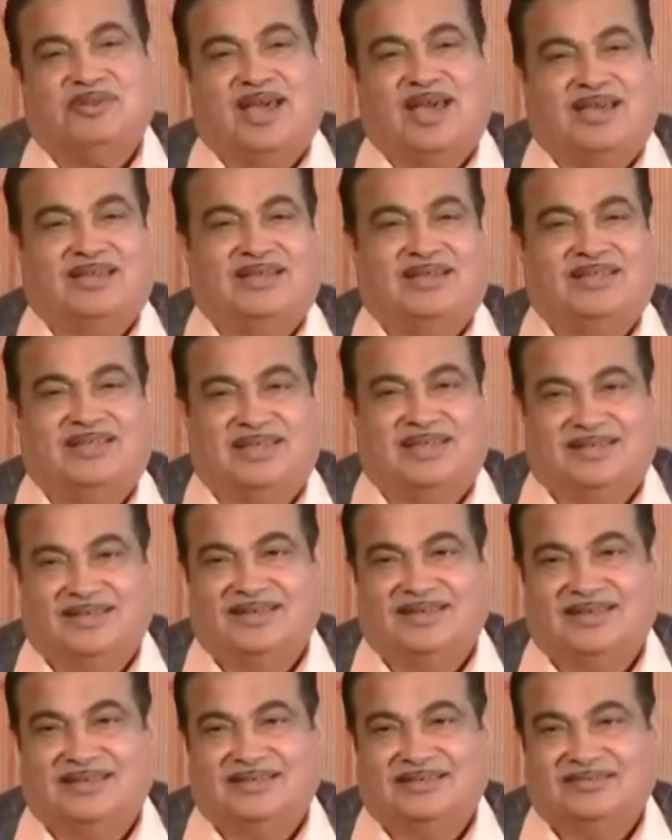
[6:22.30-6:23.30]
को न्याय नहीं
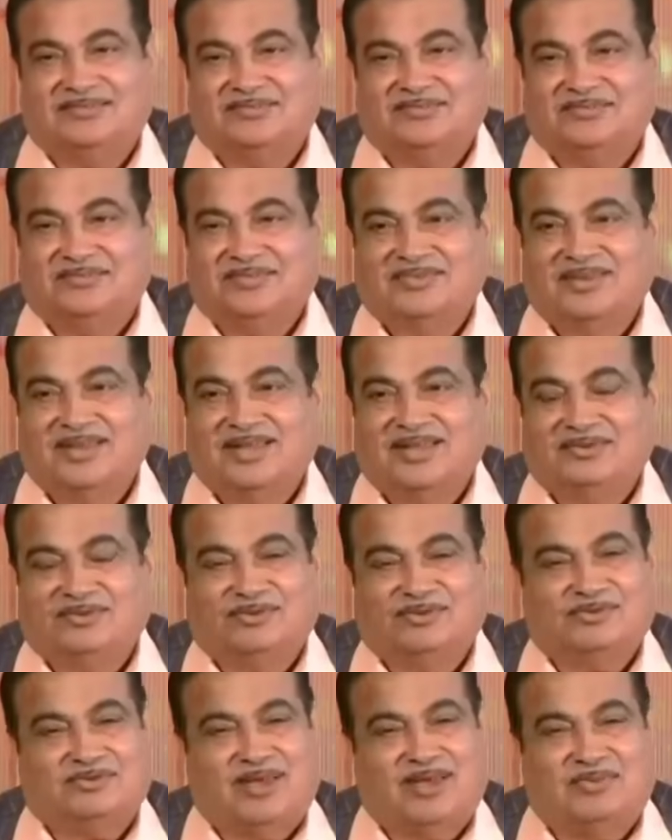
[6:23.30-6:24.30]
देती है
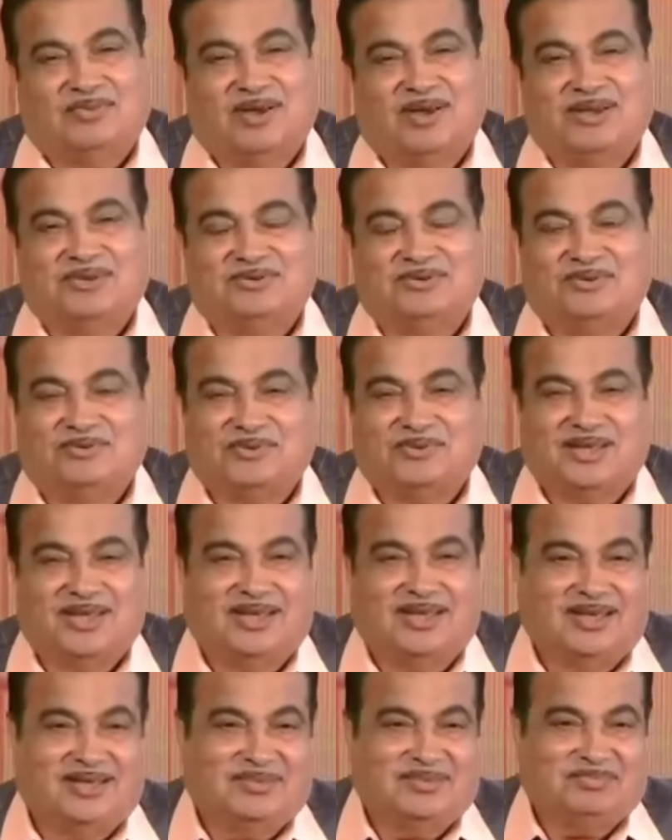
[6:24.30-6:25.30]
तो स्वाभाविक रूप से
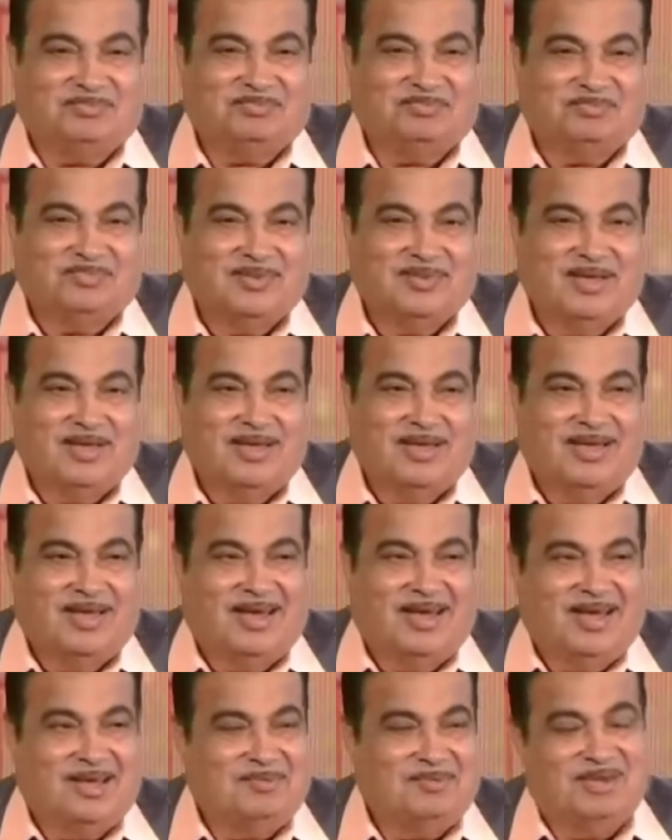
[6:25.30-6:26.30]

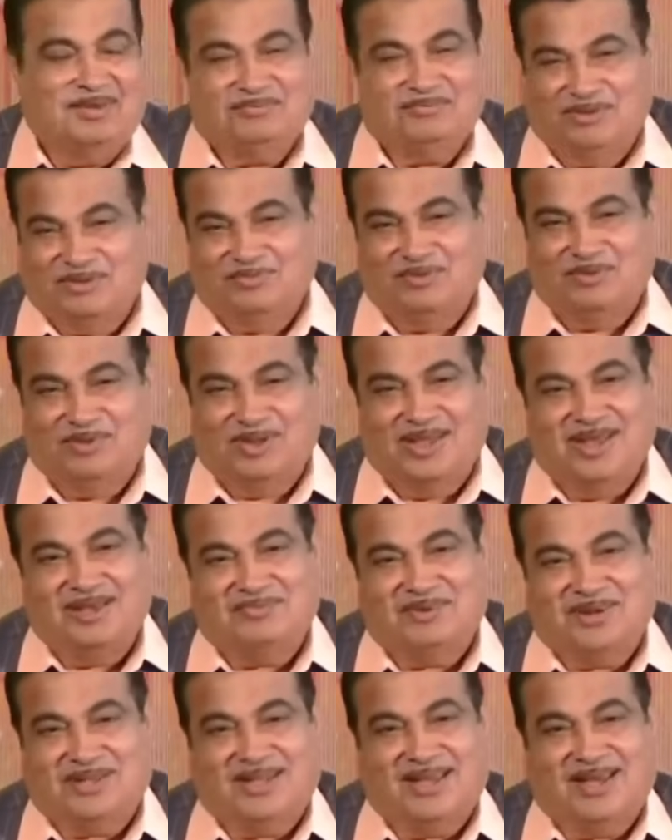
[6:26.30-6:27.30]
हमें कुछ बोलना
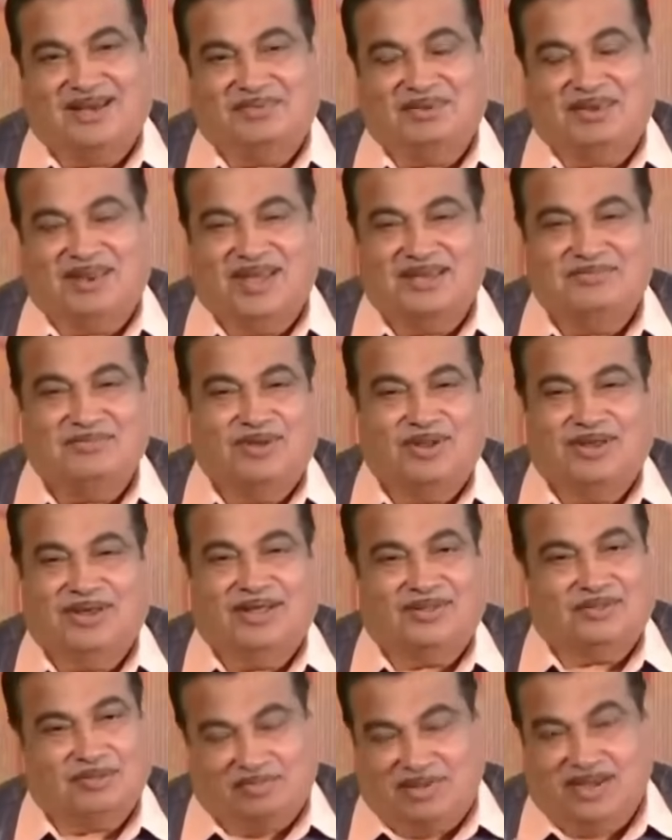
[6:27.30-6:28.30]
ही पड़ता है अब नहीं
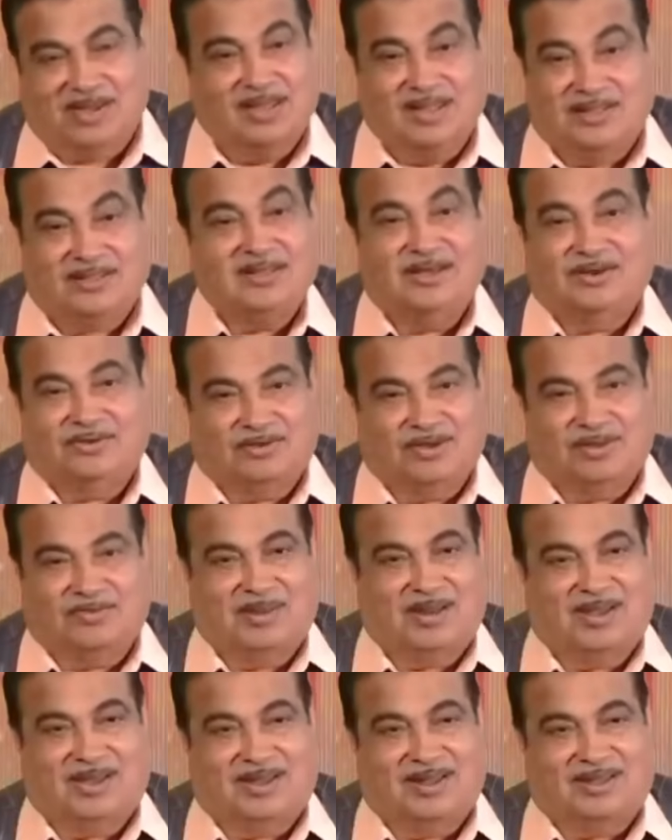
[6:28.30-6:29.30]
बोलेंगे तो मैं गलती करूंगा
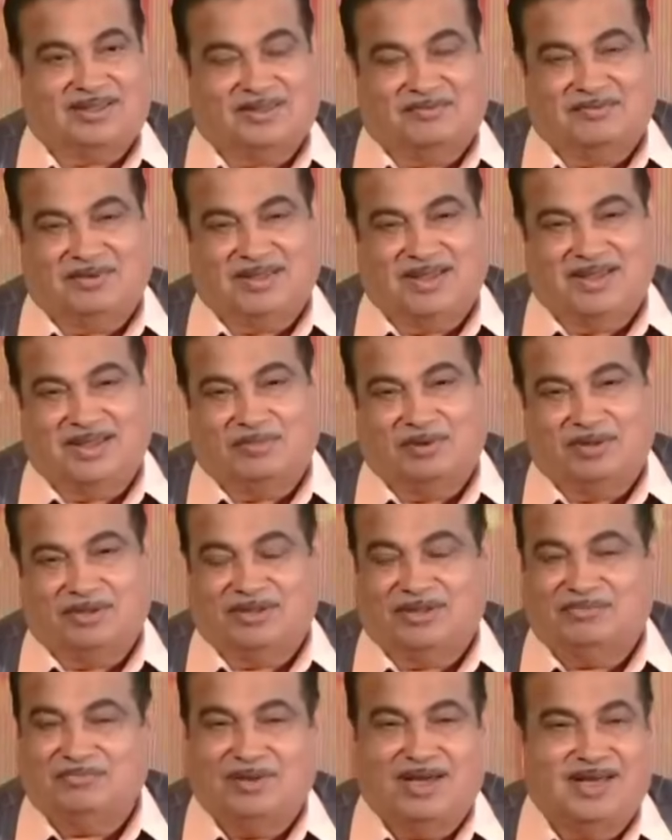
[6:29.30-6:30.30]
मेरा कर्तव्य नहीं निभा
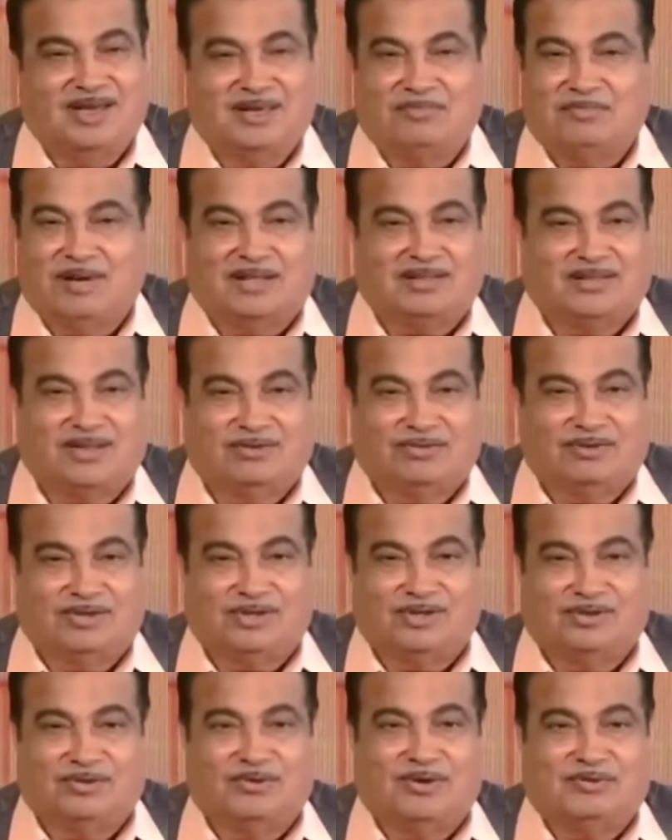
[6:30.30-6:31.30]
मैं मानता हूँ कि
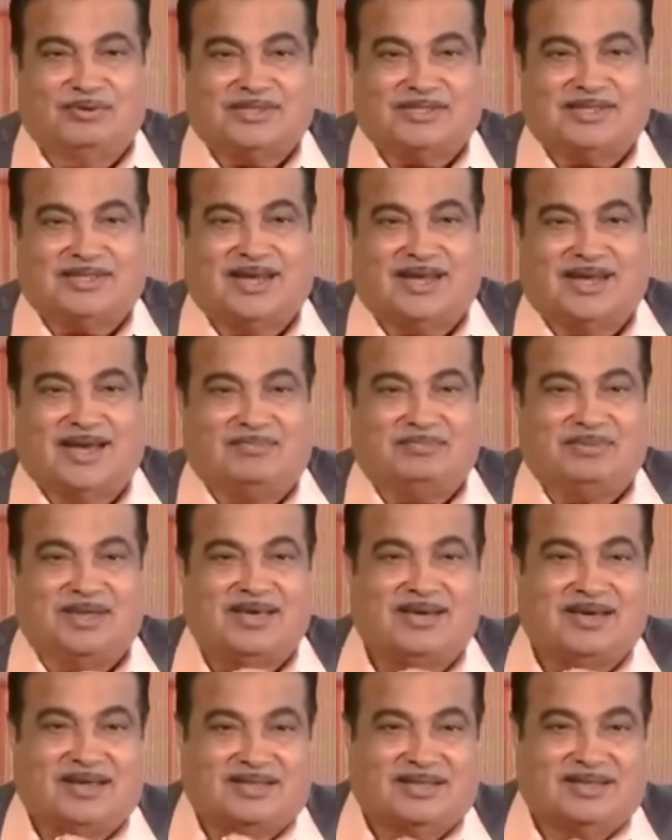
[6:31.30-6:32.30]
जो व्यवस्था काम
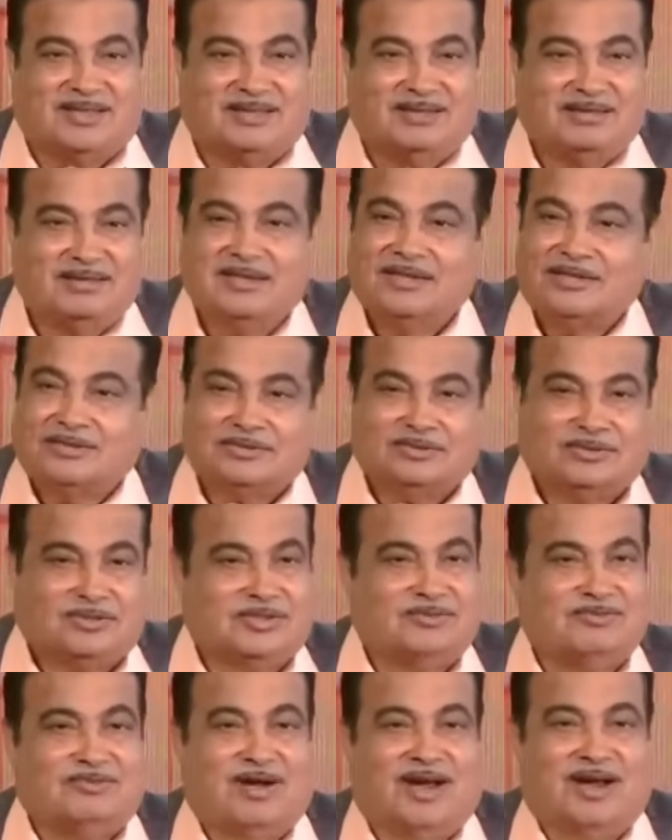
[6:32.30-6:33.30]
नहीं करती
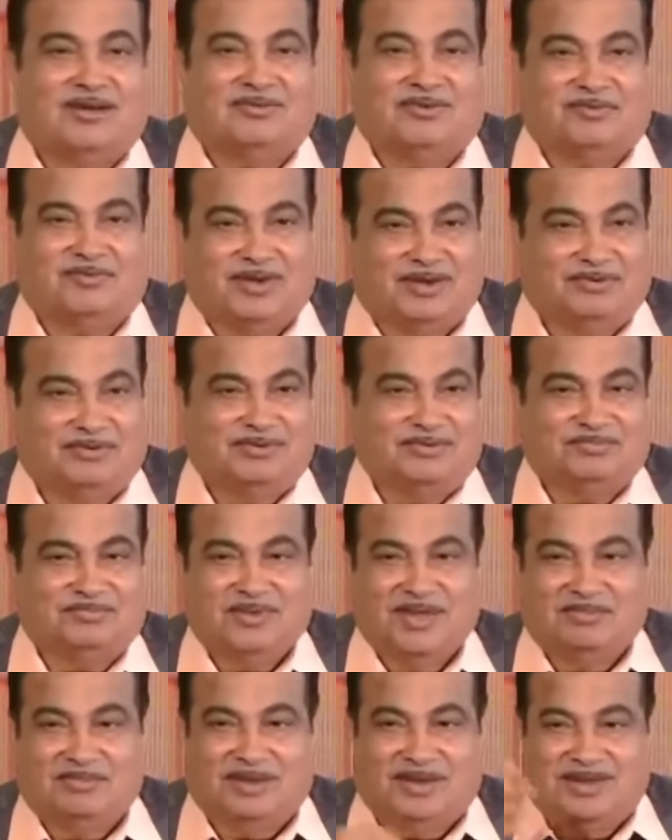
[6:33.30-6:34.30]
उसकी उखाड़ को
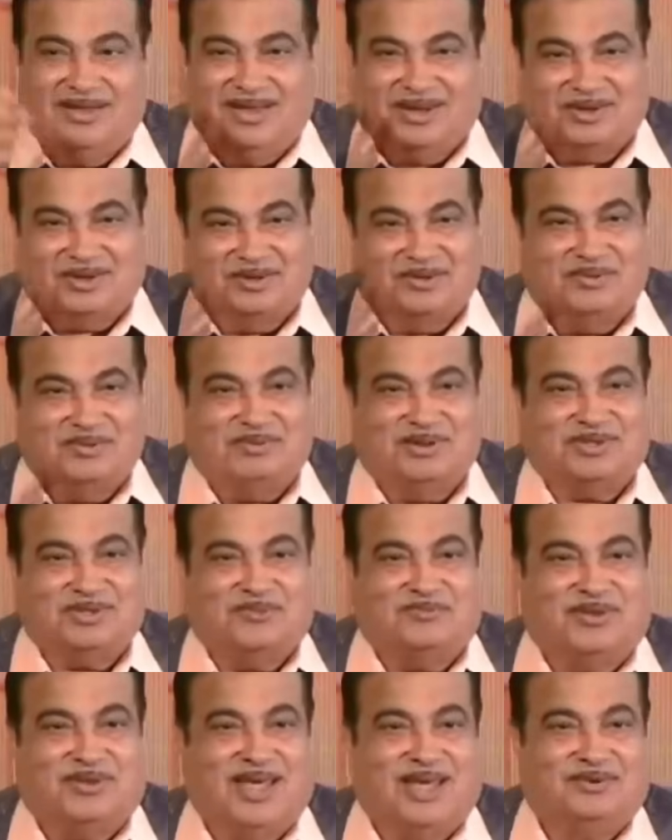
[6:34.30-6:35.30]
फेंको मैंने लखनऊ में
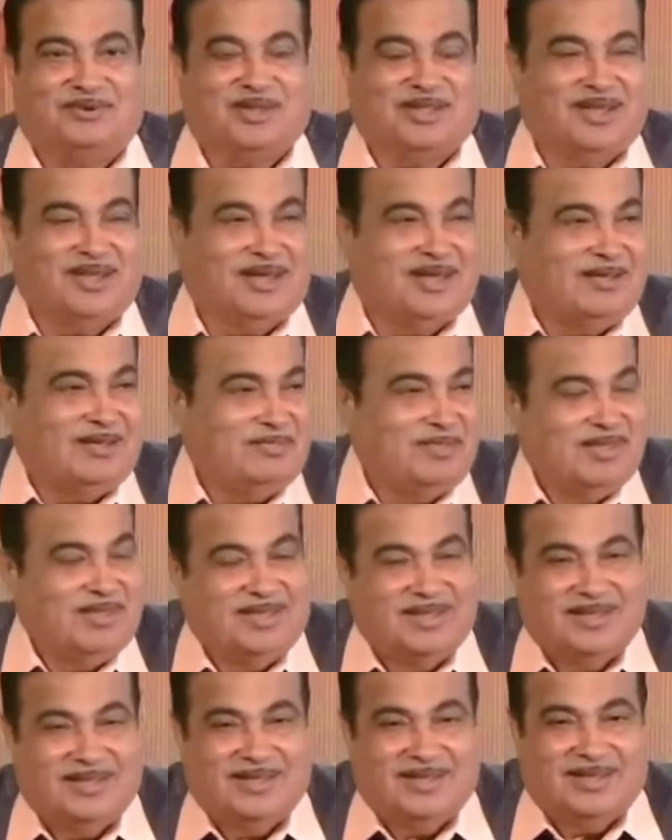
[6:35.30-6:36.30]
परसों फ्लाईओवर देखा
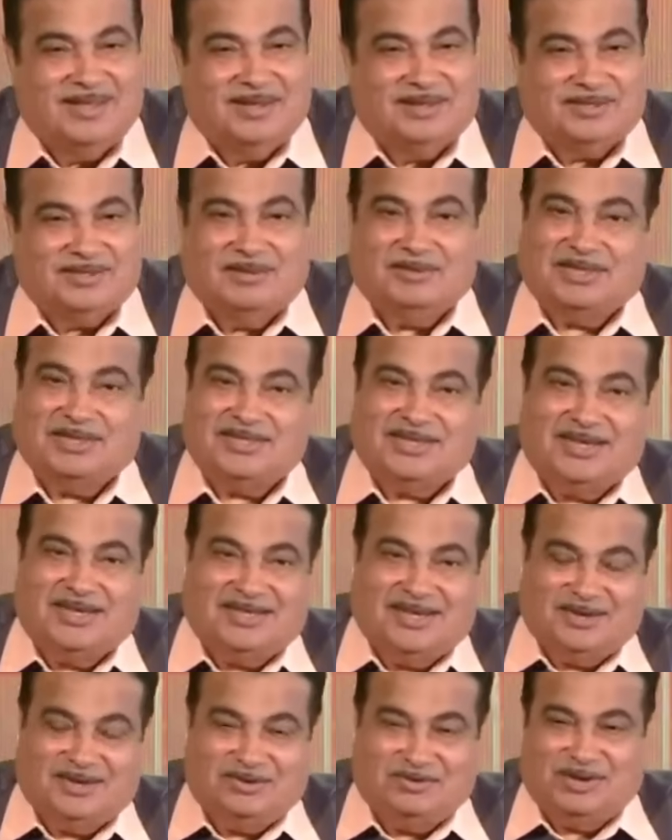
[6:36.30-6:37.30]
सब अच्छा
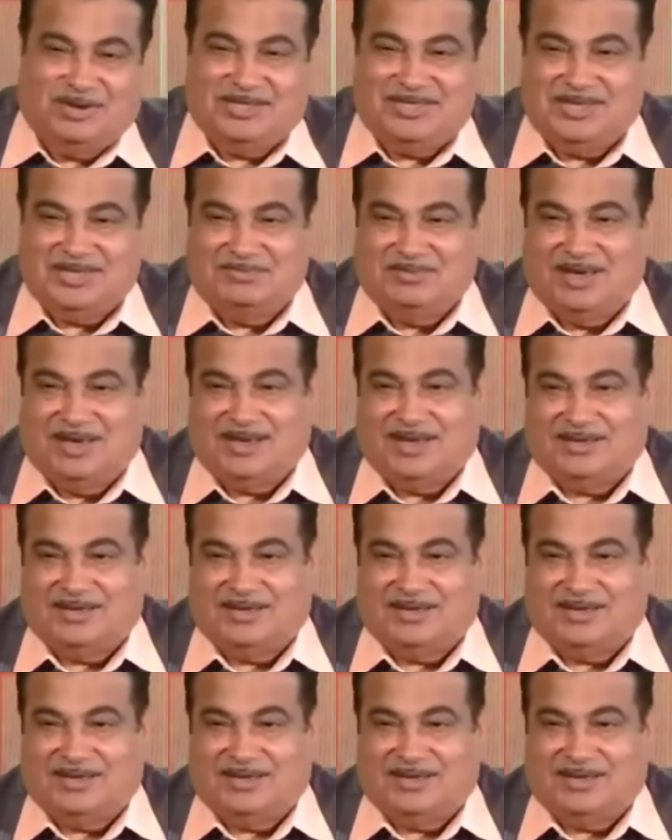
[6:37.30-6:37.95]
था योगी जी मैं